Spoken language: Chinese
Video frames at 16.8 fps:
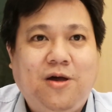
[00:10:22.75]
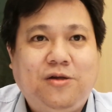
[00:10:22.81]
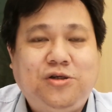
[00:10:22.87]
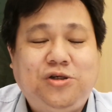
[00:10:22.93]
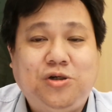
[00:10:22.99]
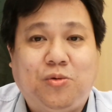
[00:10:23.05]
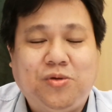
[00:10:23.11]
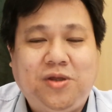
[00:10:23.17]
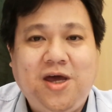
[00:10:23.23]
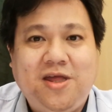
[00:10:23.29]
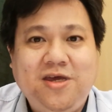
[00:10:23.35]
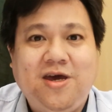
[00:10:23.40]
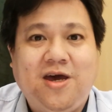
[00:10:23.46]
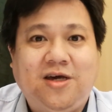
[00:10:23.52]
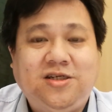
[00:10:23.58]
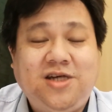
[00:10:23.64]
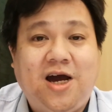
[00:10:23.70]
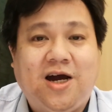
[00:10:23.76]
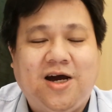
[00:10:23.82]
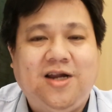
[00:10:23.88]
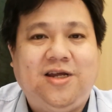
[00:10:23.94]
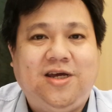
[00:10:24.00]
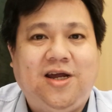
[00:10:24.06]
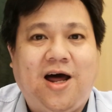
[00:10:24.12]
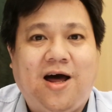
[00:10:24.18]
酒店业香格
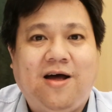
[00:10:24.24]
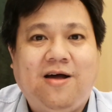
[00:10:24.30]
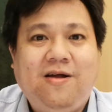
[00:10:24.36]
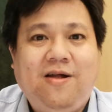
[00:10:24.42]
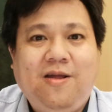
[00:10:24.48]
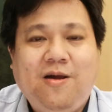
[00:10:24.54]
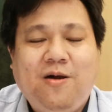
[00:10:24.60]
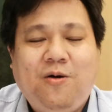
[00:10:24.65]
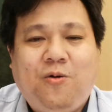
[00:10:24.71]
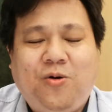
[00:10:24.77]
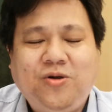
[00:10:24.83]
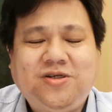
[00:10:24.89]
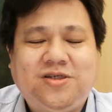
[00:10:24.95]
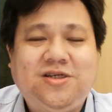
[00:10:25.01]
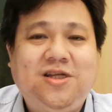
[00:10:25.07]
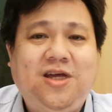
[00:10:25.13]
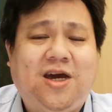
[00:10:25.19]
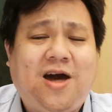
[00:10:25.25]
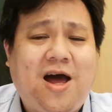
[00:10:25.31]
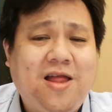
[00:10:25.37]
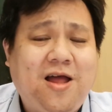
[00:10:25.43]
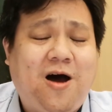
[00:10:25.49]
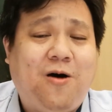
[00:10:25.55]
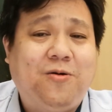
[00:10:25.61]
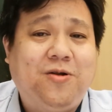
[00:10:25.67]
里拉，或者是你看
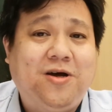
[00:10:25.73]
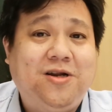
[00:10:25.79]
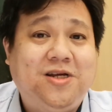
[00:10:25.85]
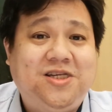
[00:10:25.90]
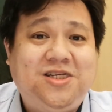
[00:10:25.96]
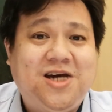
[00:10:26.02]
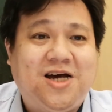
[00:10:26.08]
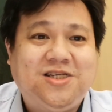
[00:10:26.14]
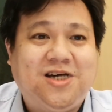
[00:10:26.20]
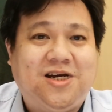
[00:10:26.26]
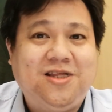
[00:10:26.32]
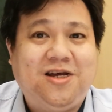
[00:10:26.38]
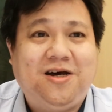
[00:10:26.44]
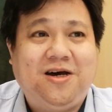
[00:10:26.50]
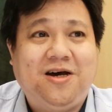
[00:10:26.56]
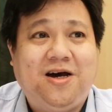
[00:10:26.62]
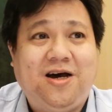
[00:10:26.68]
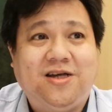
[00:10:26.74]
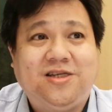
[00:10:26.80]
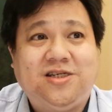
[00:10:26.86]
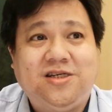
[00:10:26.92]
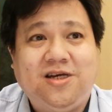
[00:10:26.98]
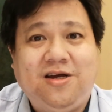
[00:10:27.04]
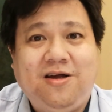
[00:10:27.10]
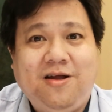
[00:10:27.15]
好了李嘉诚的
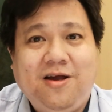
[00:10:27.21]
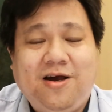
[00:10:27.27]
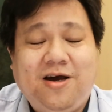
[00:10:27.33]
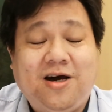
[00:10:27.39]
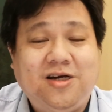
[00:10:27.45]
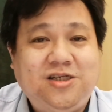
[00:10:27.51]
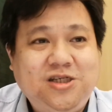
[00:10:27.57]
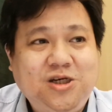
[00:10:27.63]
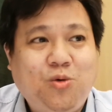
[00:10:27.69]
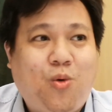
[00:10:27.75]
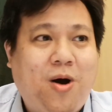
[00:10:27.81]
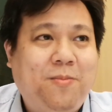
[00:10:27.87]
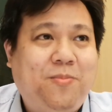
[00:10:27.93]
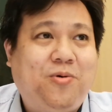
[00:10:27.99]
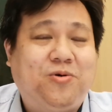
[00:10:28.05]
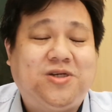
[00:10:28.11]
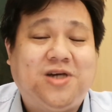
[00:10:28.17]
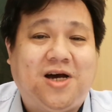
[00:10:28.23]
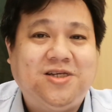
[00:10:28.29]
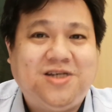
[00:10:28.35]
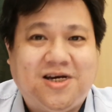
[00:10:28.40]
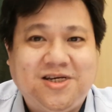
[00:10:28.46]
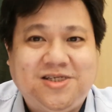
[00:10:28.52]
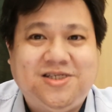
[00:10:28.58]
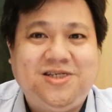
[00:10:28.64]
和记王府长
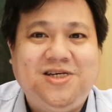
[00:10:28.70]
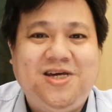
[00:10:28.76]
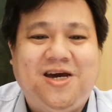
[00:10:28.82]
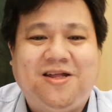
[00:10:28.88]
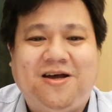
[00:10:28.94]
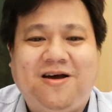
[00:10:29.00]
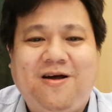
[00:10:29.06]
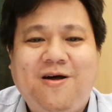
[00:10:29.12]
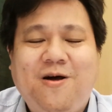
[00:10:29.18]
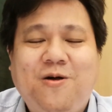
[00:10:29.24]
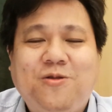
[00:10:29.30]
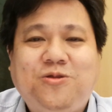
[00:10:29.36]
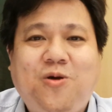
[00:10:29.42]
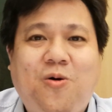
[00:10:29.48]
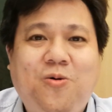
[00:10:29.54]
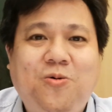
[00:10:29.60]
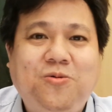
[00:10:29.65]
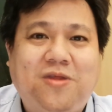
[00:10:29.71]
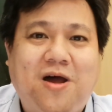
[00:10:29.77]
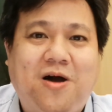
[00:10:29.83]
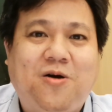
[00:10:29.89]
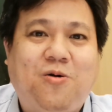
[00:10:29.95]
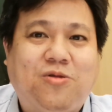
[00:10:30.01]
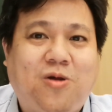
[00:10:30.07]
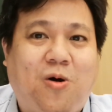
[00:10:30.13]
江事业呢，都能
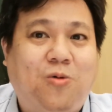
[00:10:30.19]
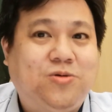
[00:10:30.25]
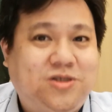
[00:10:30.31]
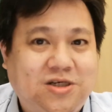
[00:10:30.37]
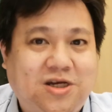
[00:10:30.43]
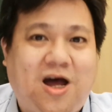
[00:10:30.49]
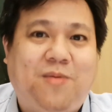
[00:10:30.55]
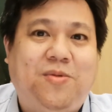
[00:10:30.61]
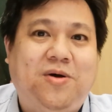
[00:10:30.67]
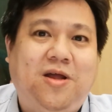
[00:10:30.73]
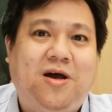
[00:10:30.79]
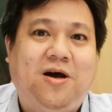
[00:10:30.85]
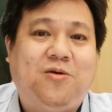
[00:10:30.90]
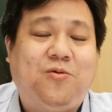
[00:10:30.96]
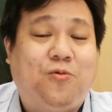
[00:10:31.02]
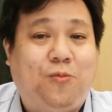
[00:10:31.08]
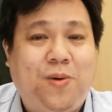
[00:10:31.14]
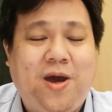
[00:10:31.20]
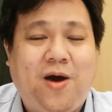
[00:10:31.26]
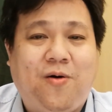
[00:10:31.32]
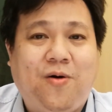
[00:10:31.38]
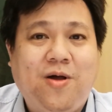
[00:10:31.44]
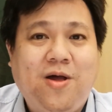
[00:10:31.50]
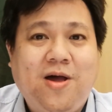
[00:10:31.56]
够投资他们的股票。